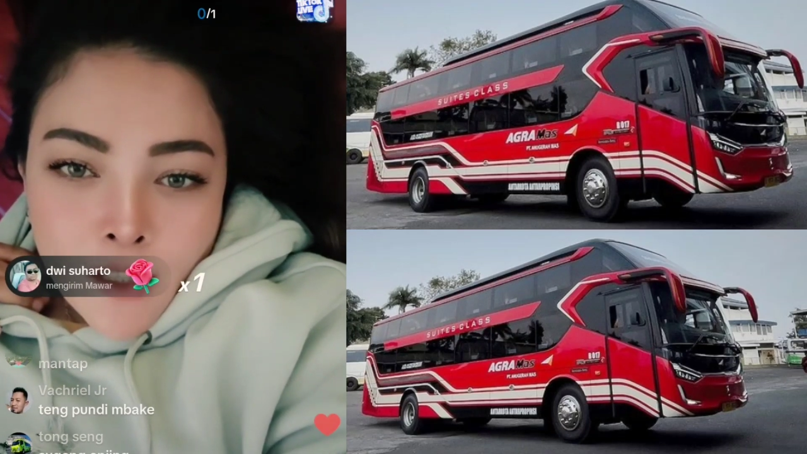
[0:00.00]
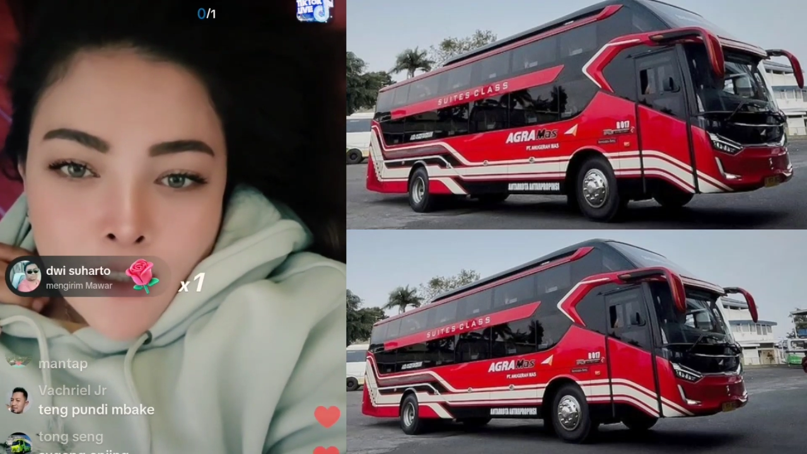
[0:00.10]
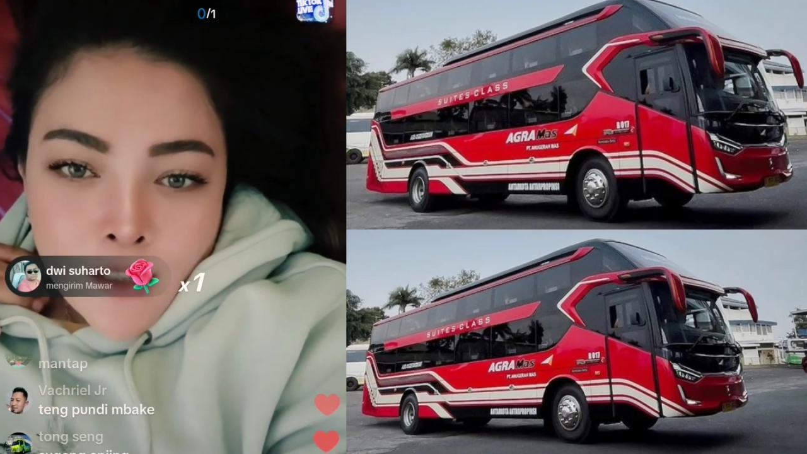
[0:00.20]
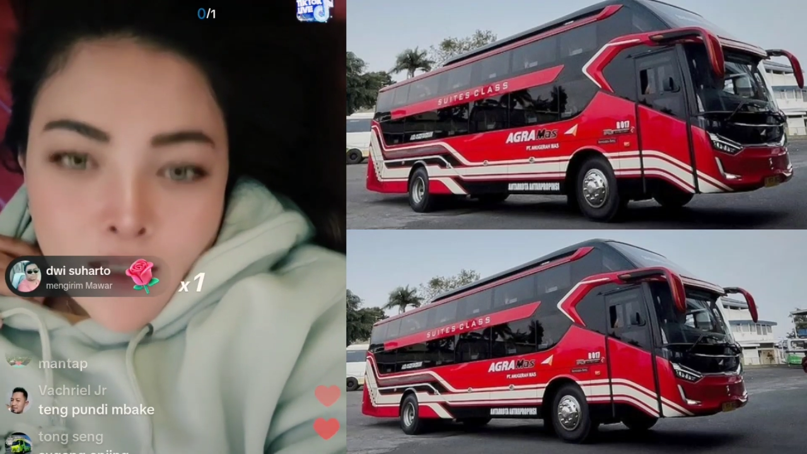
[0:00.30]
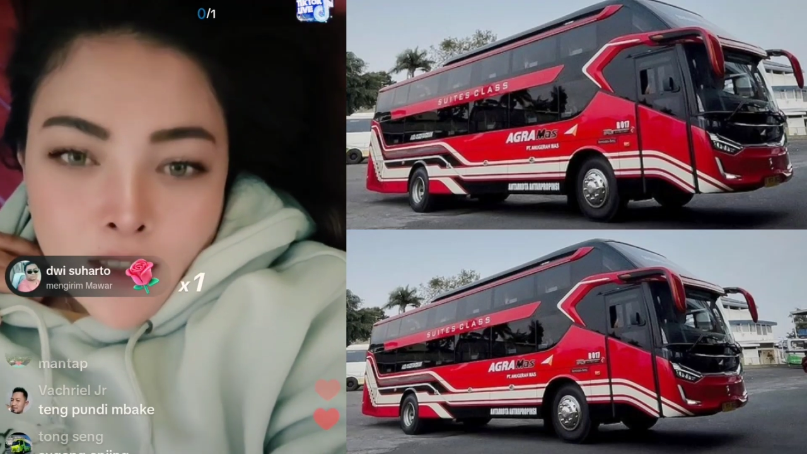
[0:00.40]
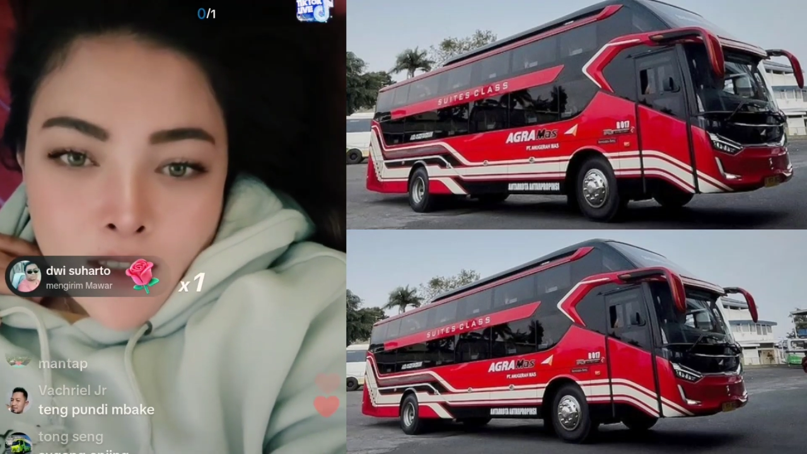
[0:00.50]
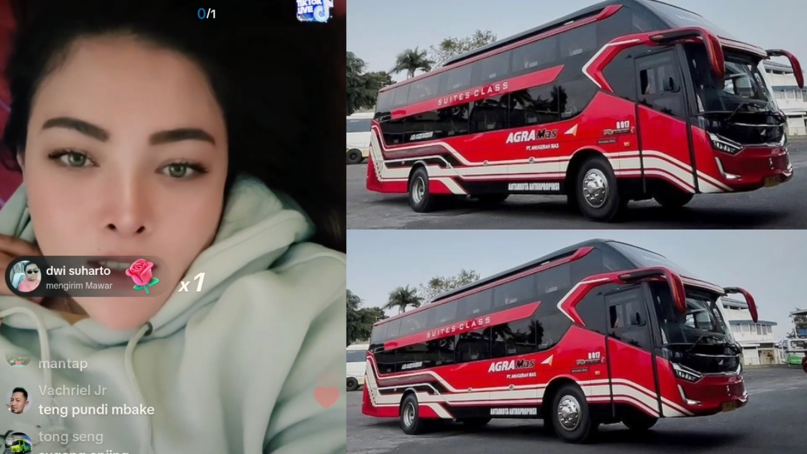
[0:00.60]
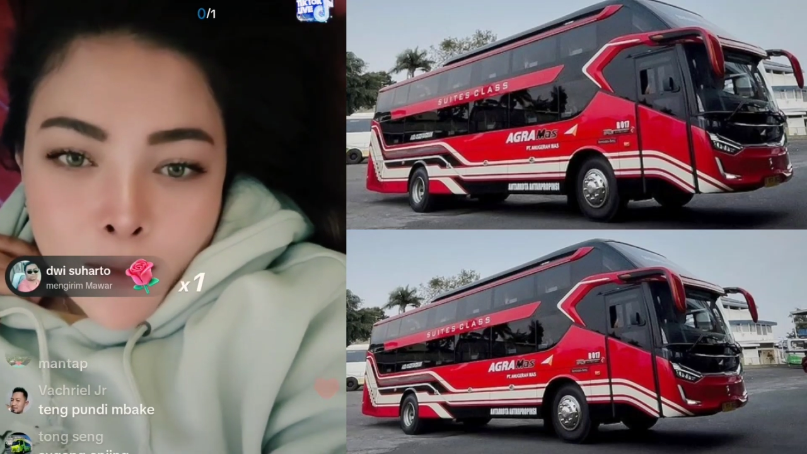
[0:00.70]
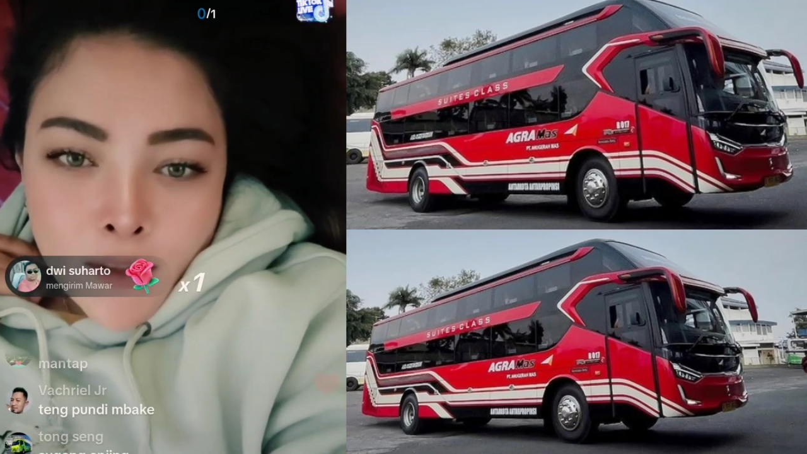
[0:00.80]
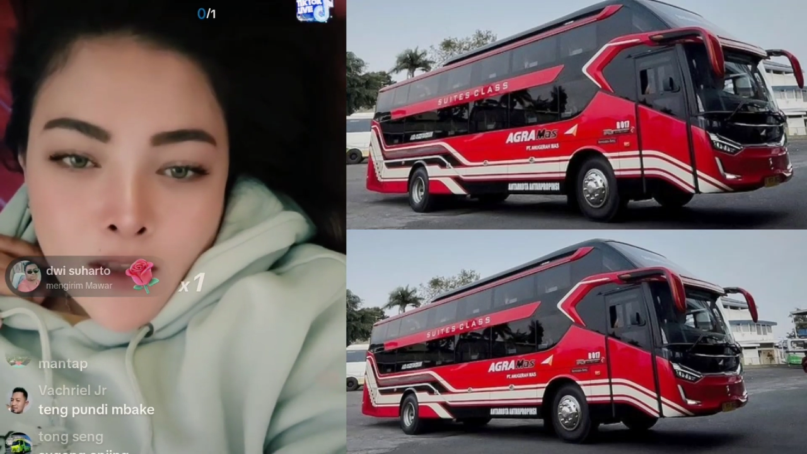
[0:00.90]
Terima kasih.
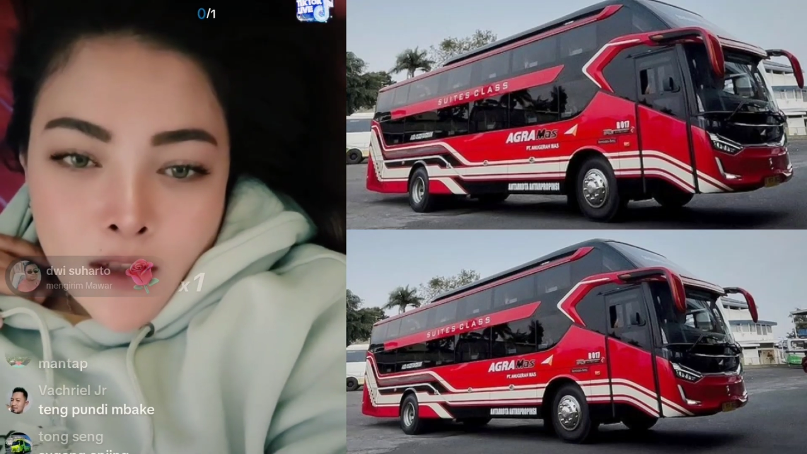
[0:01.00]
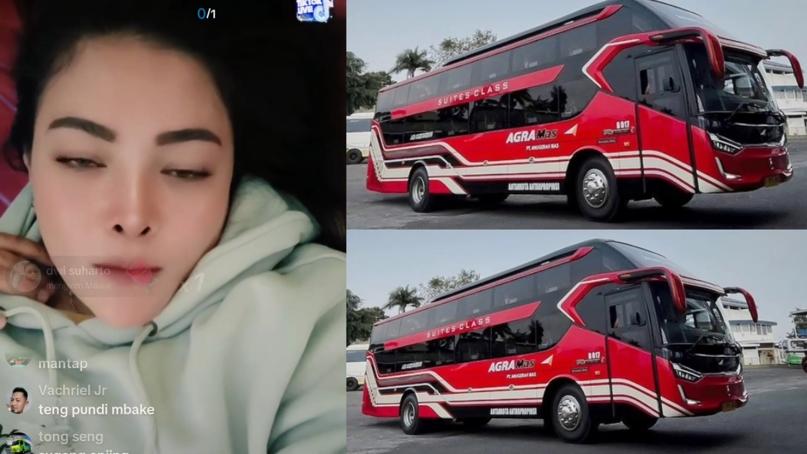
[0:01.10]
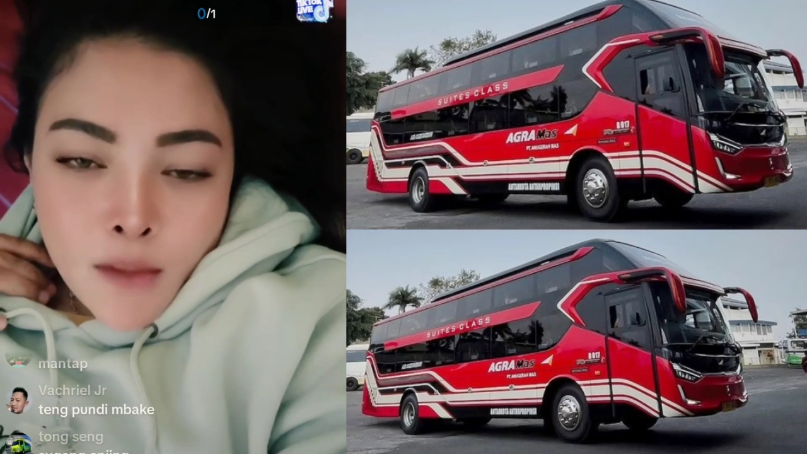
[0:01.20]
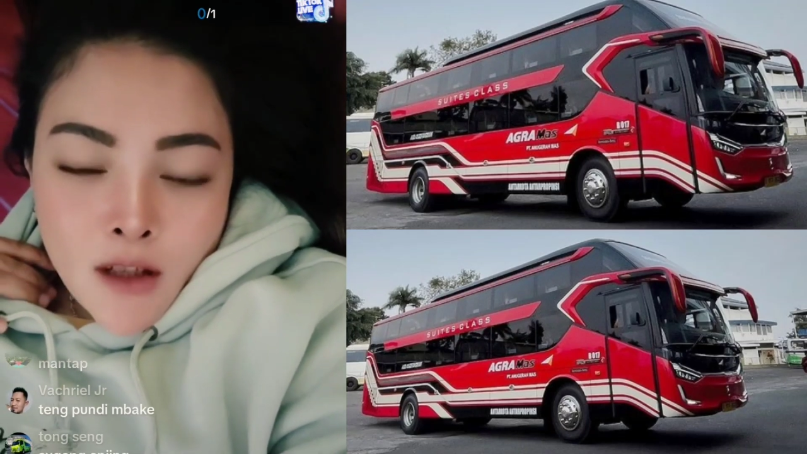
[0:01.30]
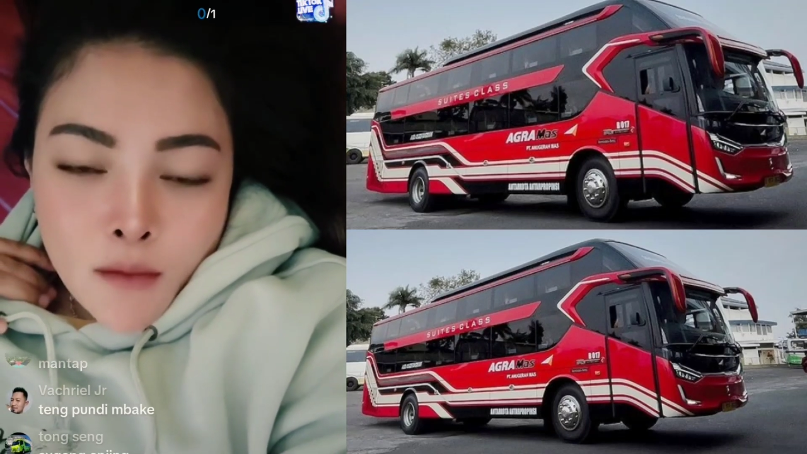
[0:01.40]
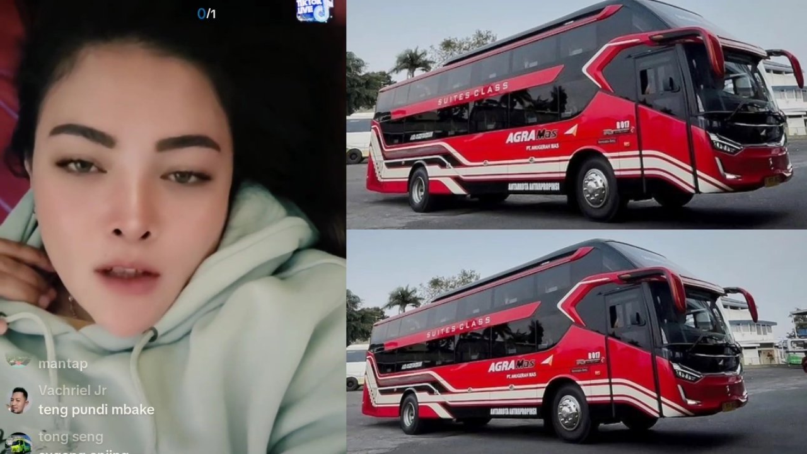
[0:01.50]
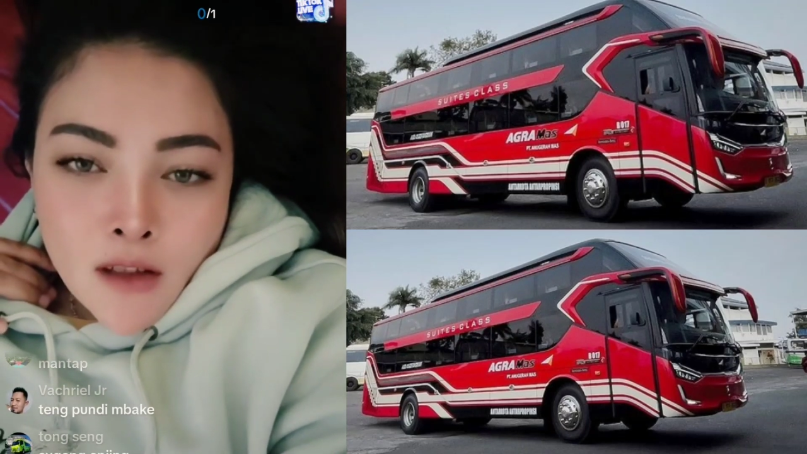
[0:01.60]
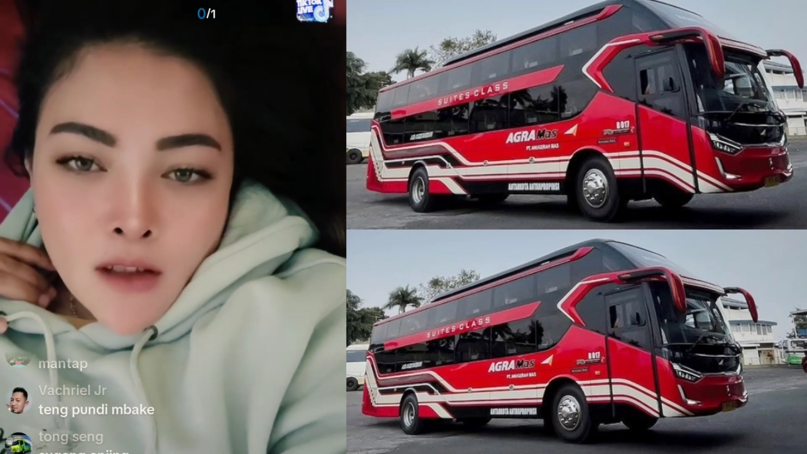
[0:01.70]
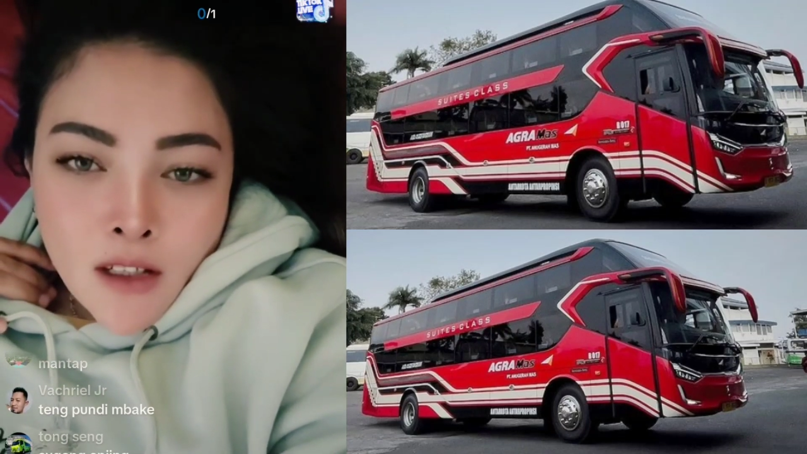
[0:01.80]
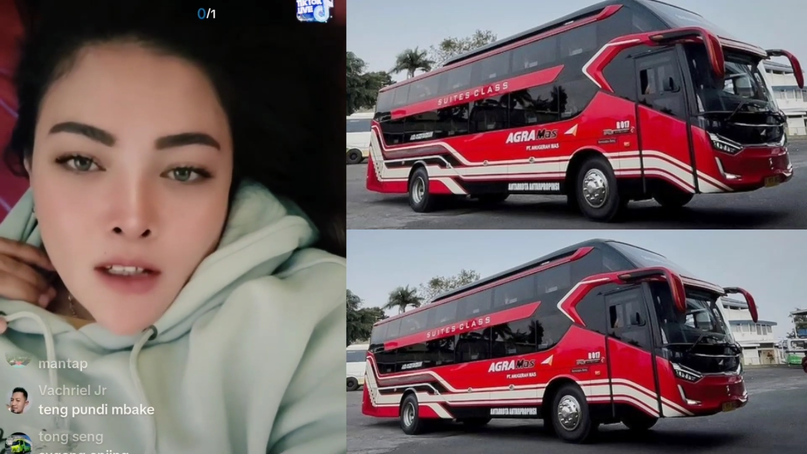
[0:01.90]
Kapan jalan Malang, Mbak?
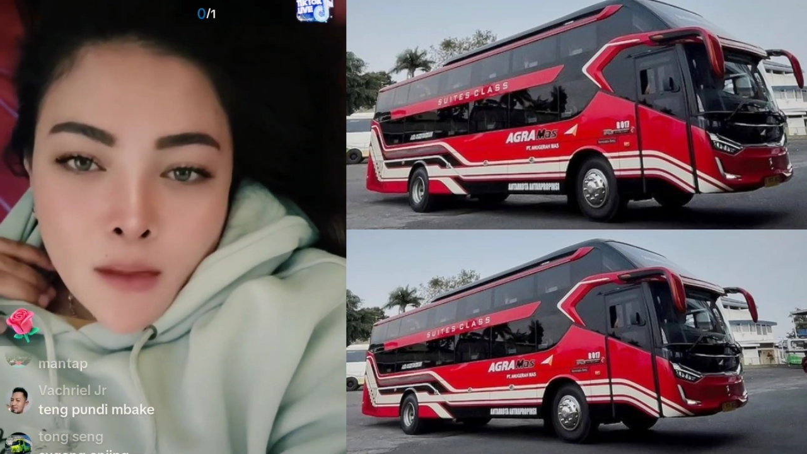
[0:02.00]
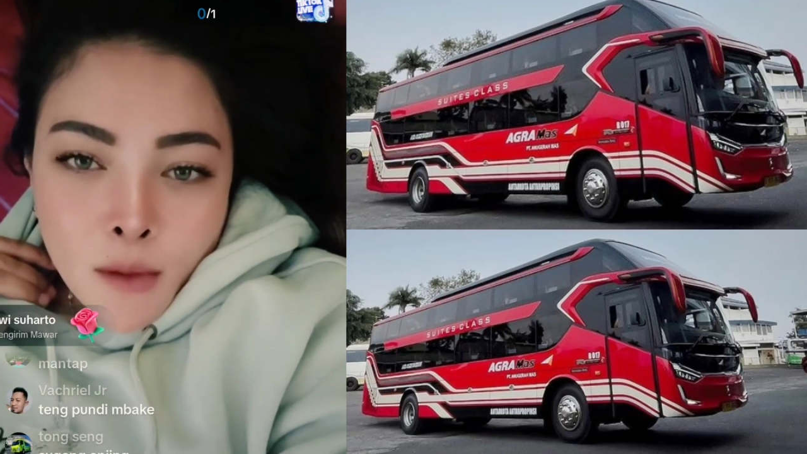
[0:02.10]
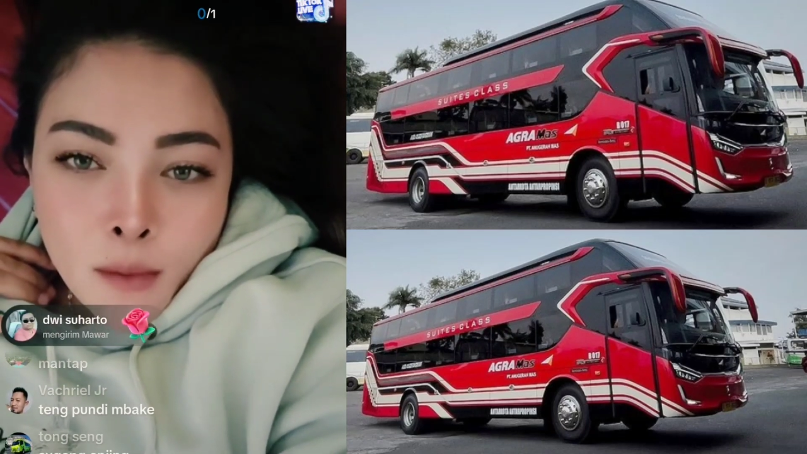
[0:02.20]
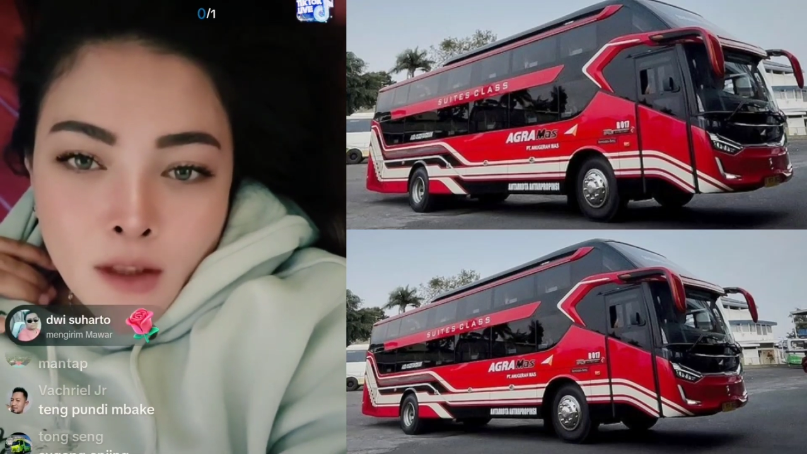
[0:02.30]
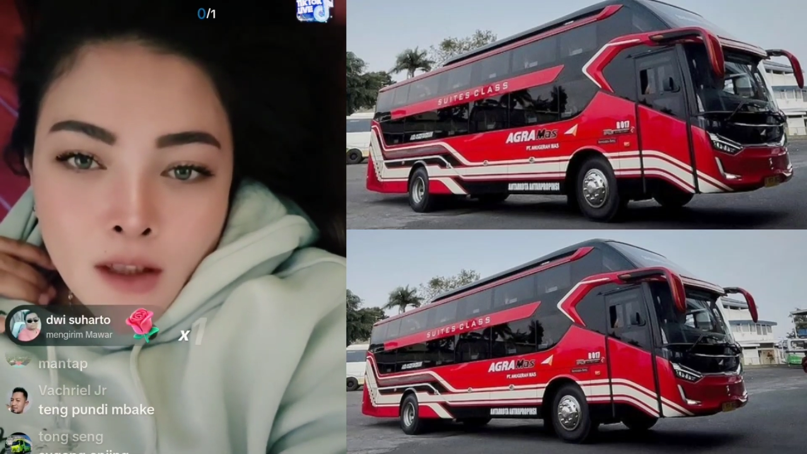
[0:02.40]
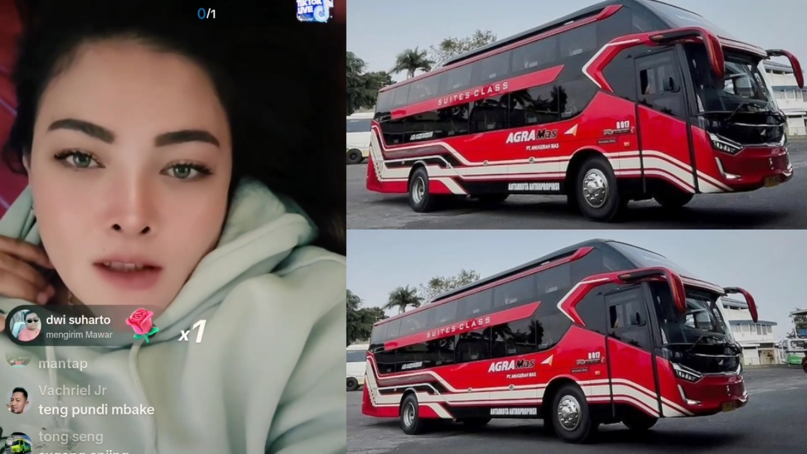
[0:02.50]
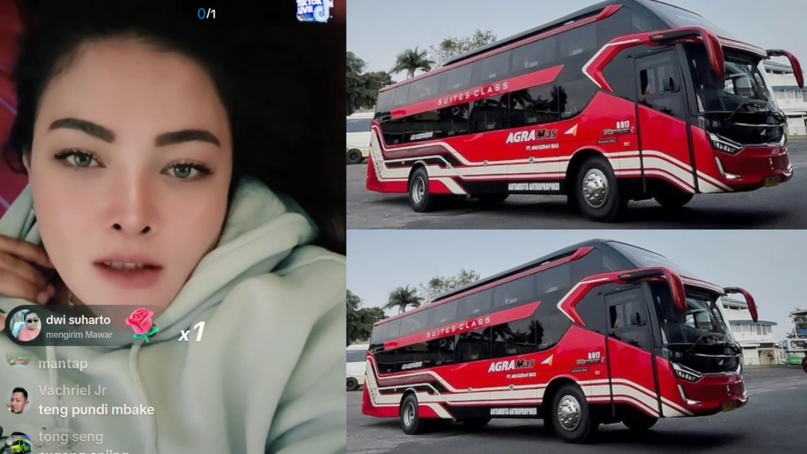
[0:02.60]
Tanggal 15.